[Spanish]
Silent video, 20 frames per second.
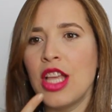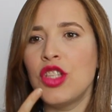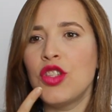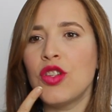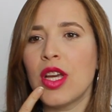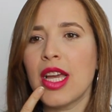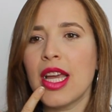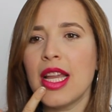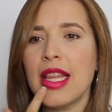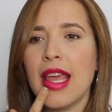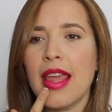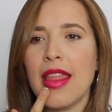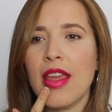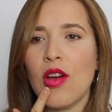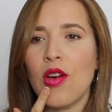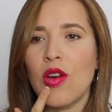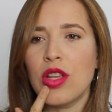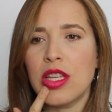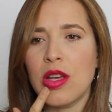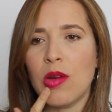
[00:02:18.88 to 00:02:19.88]
Yo en el día de
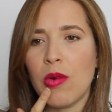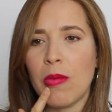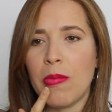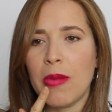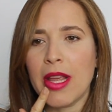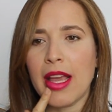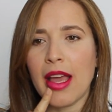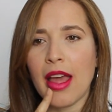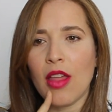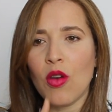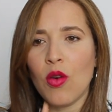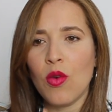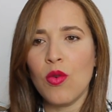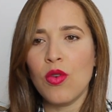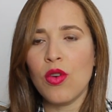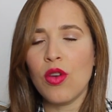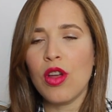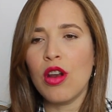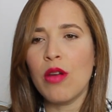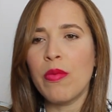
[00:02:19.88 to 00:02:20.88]
hoy llevo aplicado
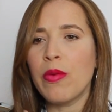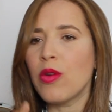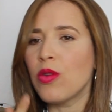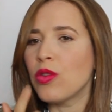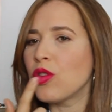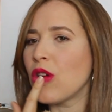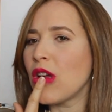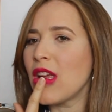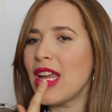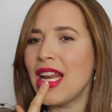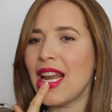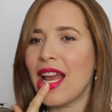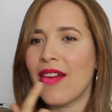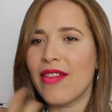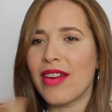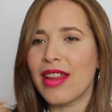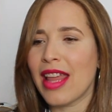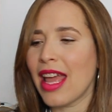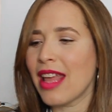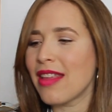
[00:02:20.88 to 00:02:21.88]
uno de los productos y la
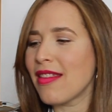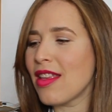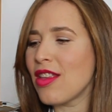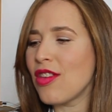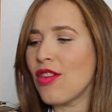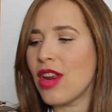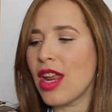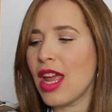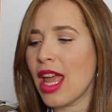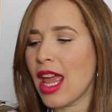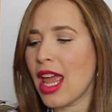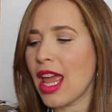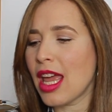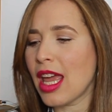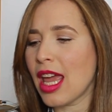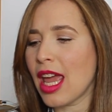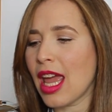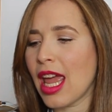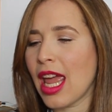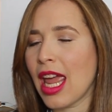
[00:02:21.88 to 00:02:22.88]
verdad señores es
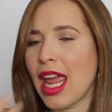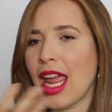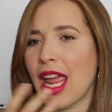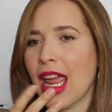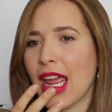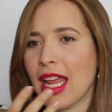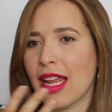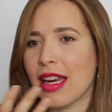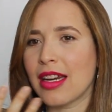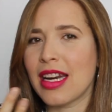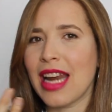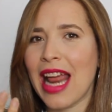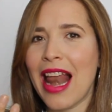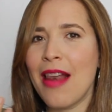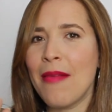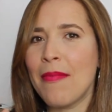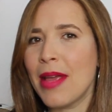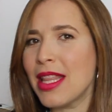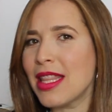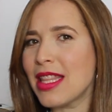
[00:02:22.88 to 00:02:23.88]
que eh,
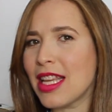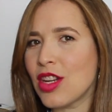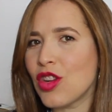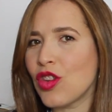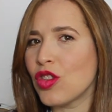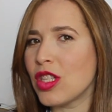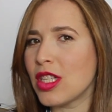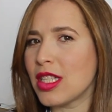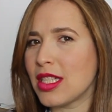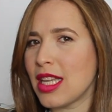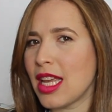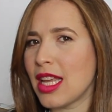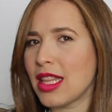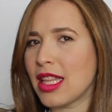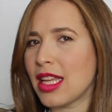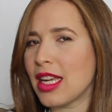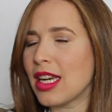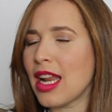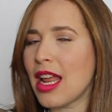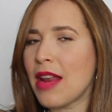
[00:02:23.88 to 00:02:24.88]
realmente no se
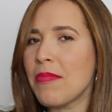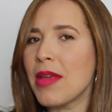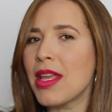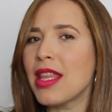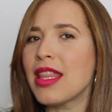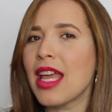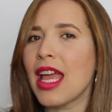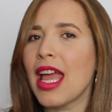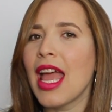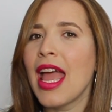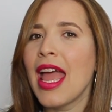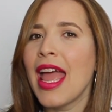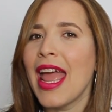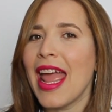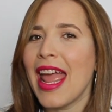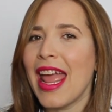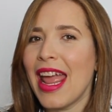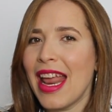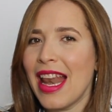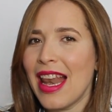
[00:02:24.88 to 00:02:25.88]
siente, realmente
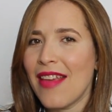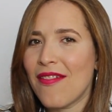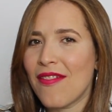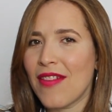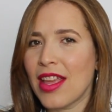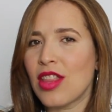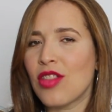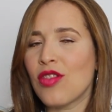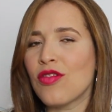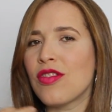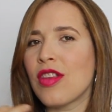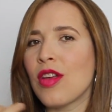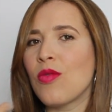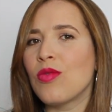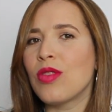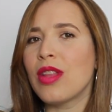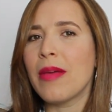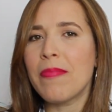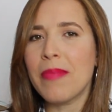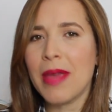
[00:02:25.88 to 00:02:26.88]
el efecto
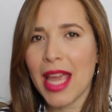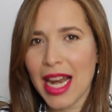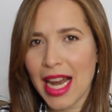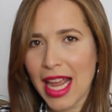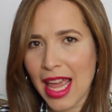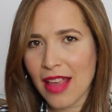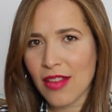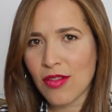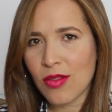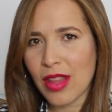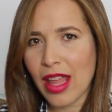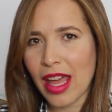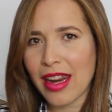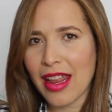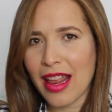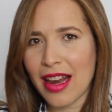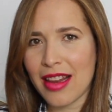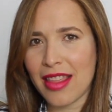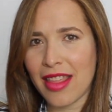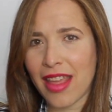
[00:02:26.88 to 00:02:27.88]
segunda piel es una
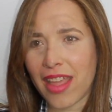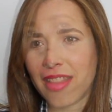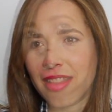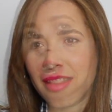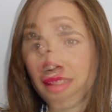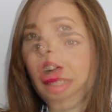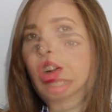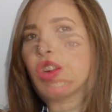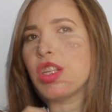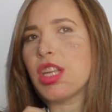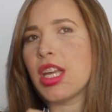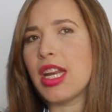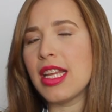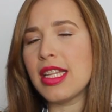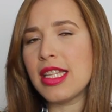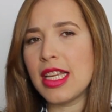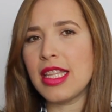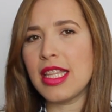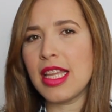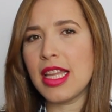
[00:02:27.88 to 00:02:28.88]
realidad. Contiene
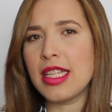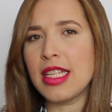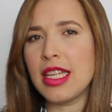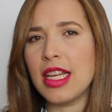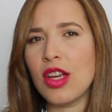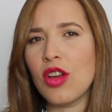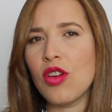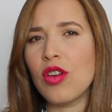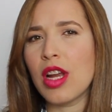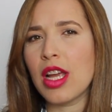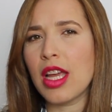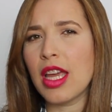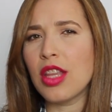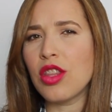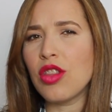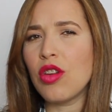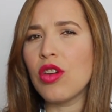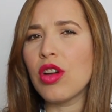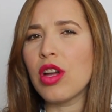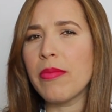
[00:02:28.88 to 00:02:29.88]
aceite de silicona que
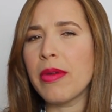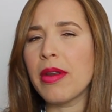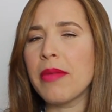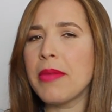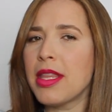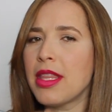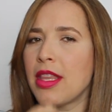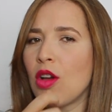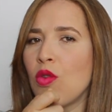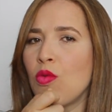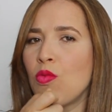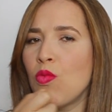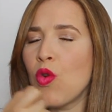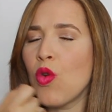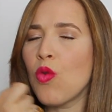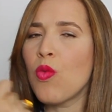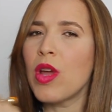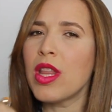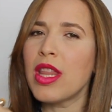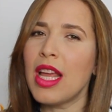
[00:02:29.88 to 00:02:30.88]
esto lo que permite es un
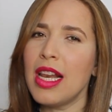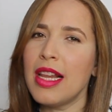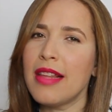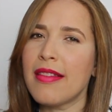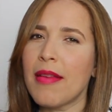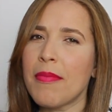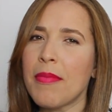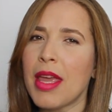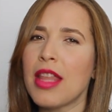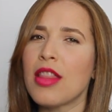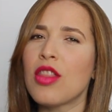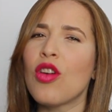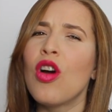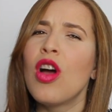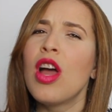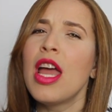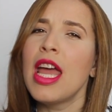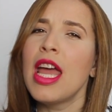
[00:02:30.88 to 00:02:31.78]
muy buen deslizamiento